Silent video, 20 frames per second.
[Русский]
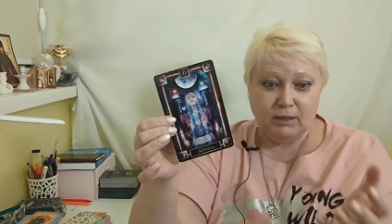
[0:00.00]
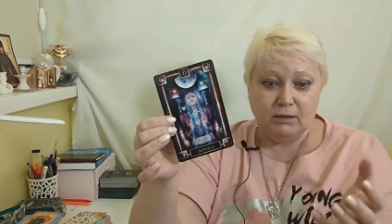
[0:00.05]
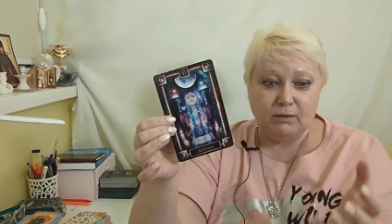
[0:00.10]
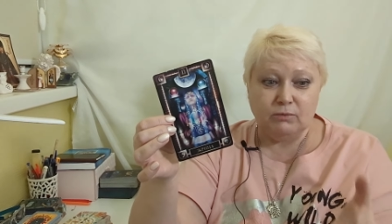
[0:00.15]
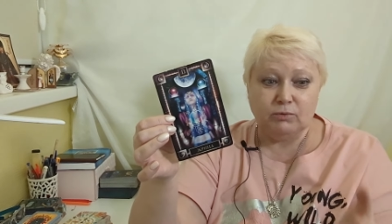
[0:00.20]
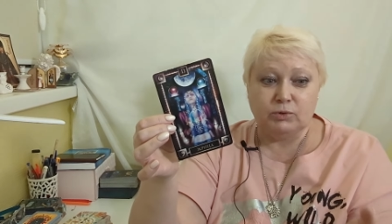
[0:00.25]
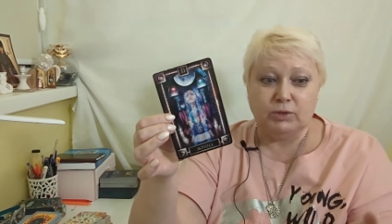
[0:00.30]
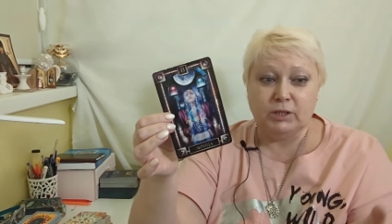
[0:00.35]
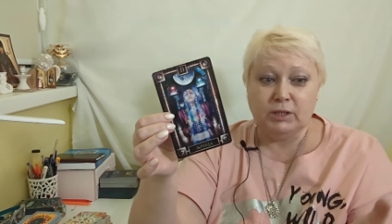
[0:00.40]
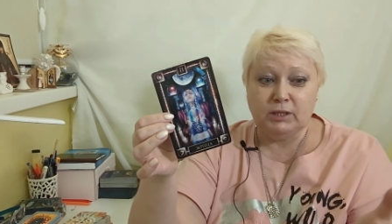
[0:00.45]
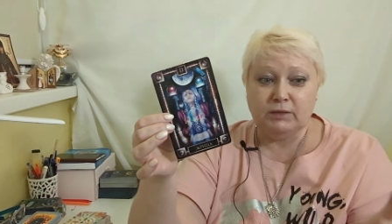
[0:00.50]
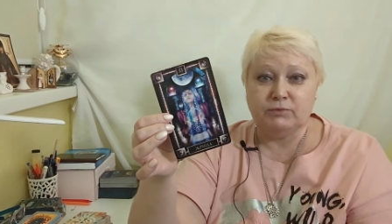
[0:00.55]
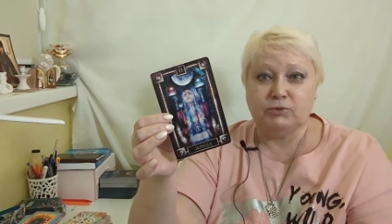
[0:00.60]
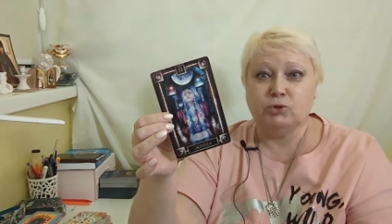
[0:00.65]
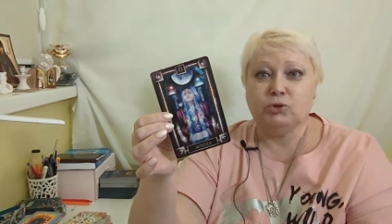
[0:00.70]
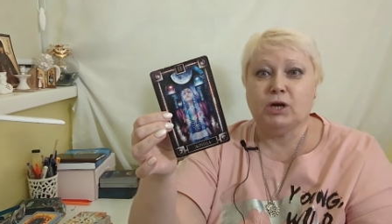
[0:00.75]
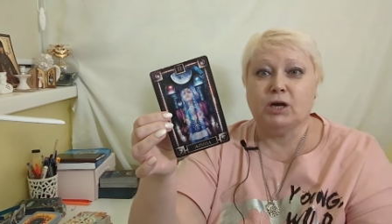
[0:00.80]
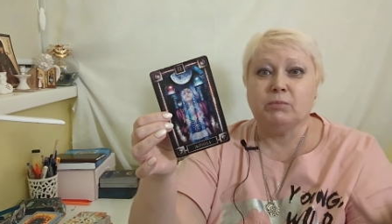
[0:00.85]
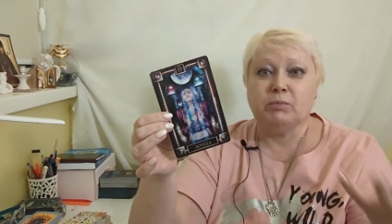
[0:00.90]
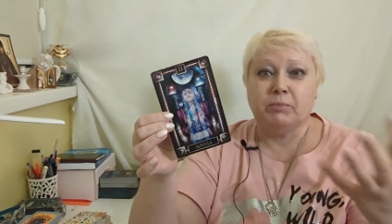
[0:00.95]
Вот это
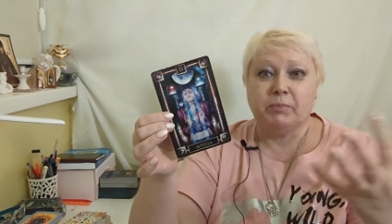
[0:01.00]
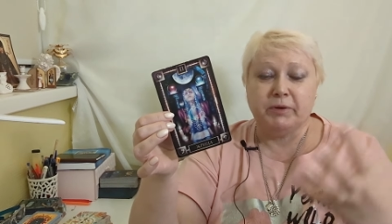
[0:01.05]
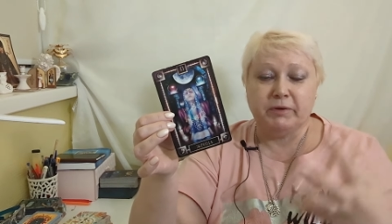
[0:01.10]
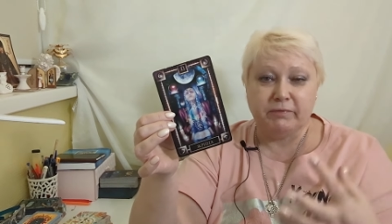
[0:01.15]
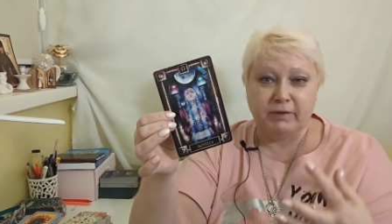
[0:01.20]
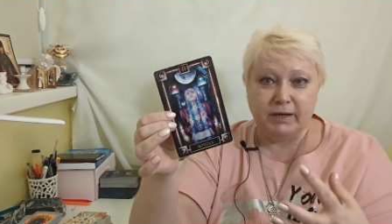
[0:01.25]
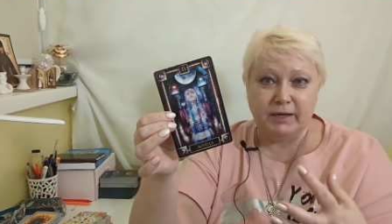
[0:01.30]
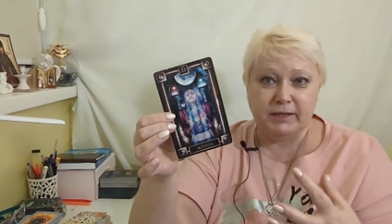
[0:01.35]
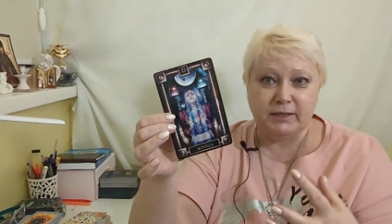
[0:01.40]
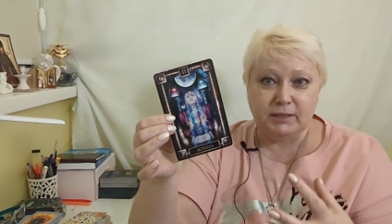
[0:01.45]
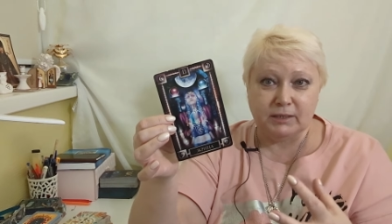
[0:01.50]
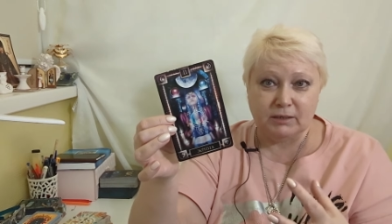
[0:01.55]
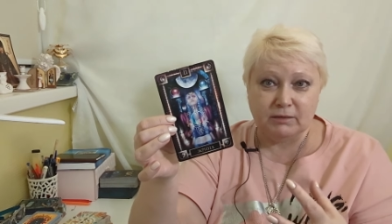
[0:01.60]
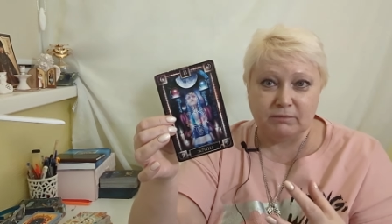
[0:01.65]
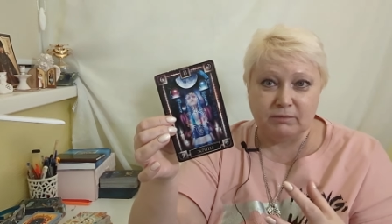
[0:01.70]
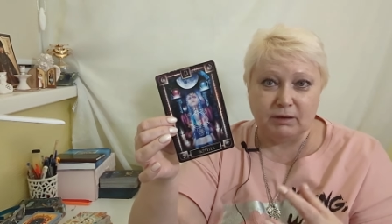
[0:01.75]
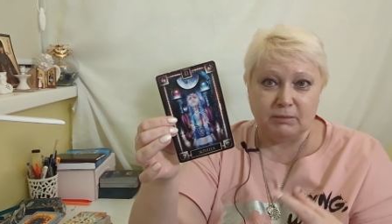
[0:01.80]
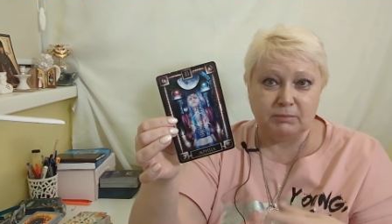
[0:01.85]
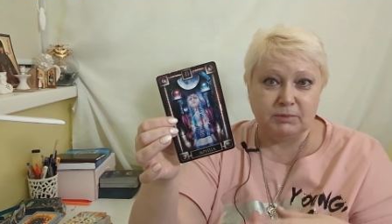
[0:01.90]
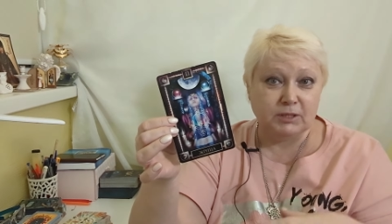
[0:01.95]
все как бы привалило к
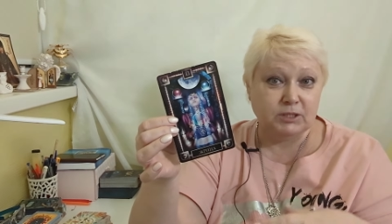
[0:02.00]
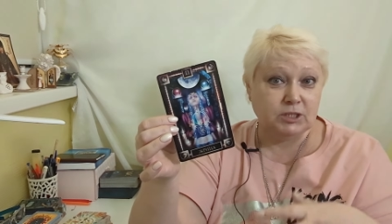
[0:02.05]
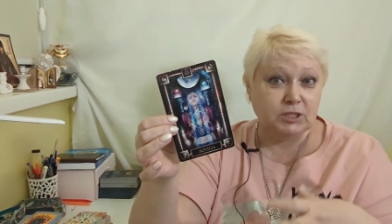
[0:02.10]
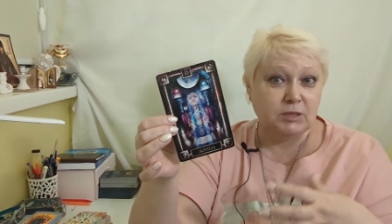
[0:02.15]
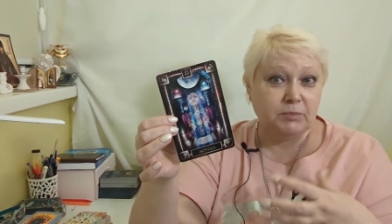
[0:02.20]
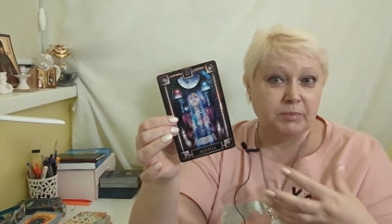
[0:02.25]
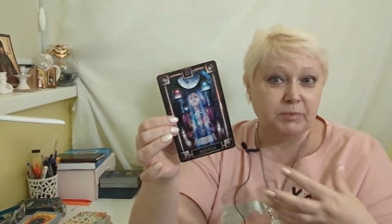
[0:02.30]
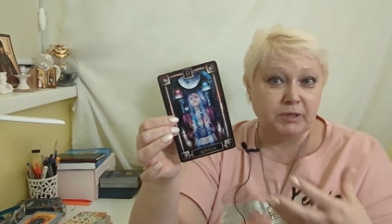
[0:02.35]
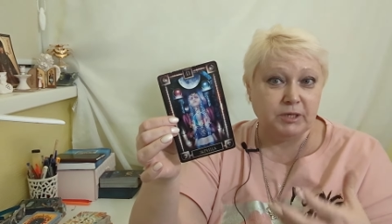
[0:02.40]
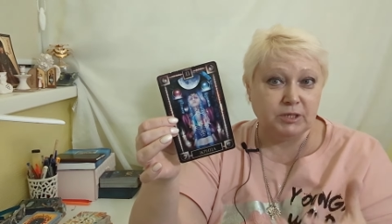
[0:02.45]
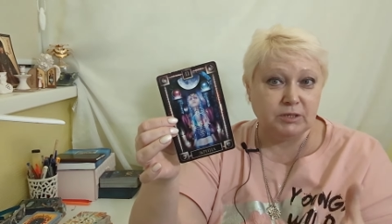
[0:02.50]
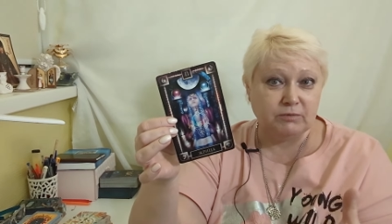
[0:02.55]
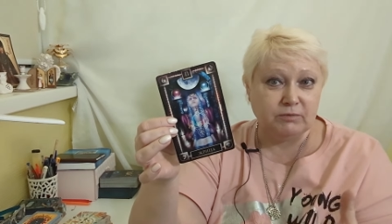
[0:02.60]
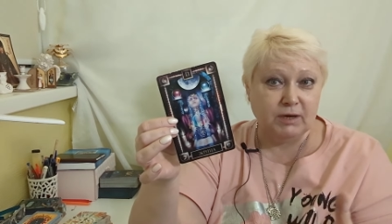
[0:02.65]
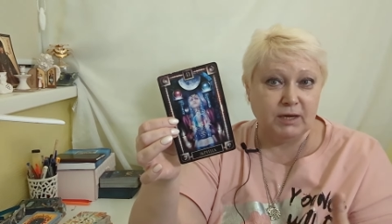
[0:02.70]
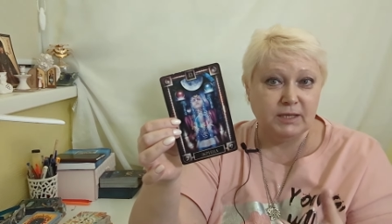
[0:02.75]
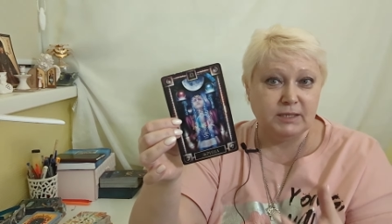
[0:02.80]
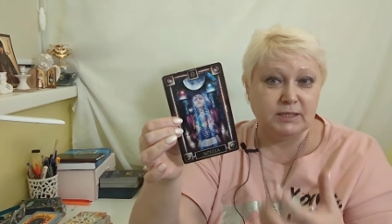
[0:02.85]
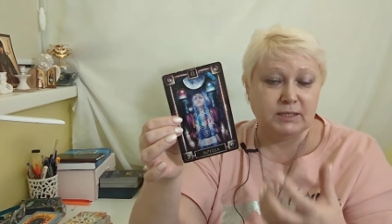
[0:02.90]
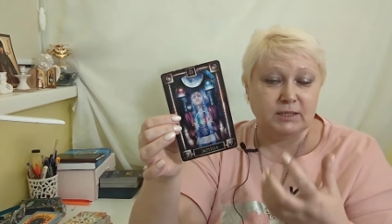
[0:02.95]
вам. Так что не
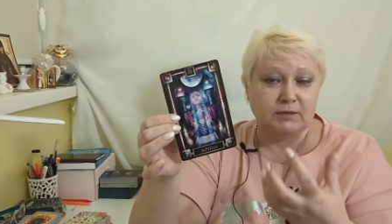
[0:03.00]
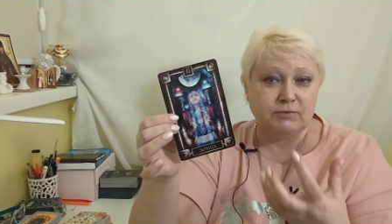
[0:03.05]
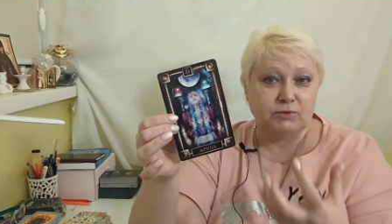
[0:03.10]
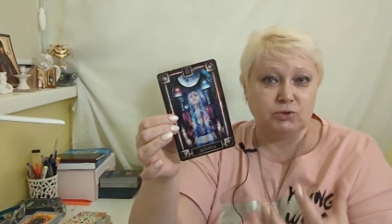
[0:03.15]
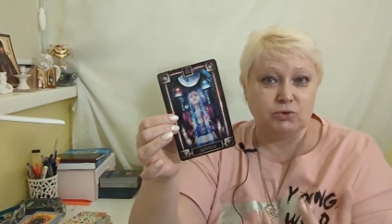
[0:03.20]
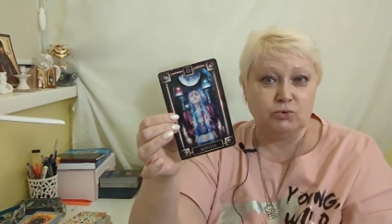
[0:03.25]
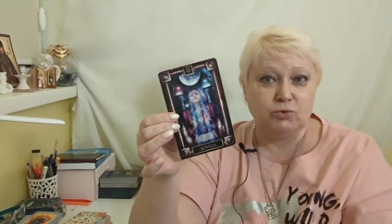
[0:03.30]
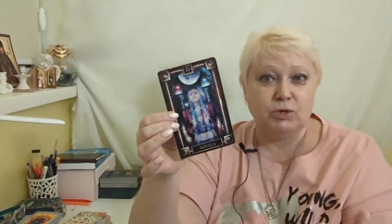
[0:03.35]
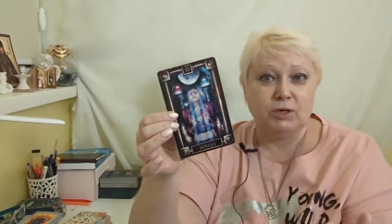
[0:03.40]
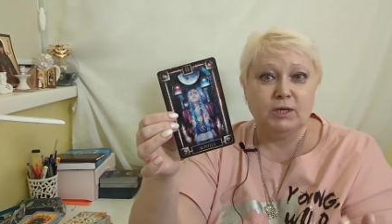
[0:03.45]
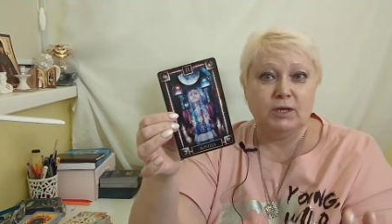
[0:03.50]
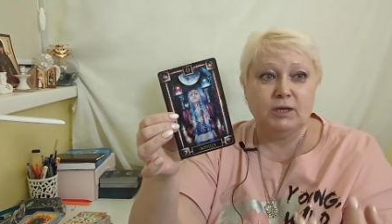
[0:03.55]
переживайте, это все